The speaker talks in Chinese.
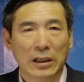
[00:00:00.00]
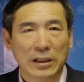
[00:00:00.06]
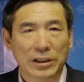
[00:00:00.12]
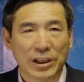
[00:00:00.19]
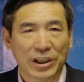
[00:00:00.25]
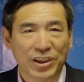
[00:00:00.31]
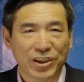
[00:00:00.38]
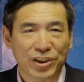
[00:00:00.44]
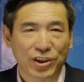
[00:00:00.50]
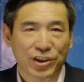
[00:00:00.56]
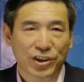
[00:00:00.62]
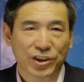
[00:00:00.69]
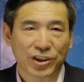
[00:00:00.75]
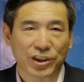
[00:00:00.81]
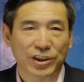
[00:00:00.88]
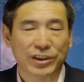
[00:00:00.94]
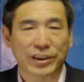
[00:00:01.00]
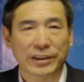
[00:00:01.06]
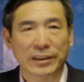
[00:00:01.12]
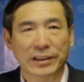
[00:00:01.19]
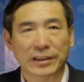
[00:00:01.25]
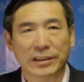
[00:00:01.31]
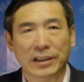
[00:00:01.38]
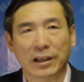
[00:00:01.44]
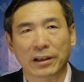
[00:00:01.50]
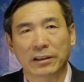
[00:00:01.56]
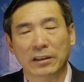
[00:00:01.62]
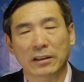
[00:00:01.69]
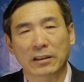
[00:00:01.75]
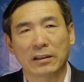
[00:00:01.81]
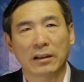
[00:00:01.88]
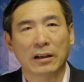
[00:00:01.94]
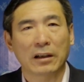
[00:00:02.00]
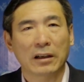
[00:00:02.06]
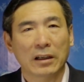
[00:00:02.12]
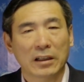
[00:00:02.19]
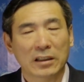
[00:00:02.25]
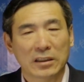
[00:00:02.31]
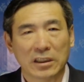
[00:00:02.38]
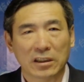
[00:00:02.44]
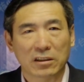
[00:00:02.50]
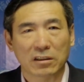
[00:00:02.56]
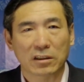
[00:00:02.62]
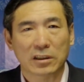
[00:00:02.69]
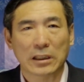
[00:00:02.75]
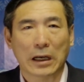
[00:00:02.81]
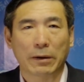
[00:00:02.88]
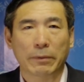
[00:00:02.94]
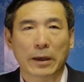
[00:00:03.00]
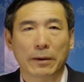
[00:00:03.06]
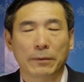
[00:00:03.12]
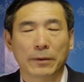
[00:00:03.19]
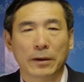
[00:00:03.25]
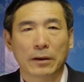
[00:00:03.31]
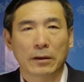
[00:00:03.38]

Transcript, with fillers: 人治盛行的这样一个机制下面，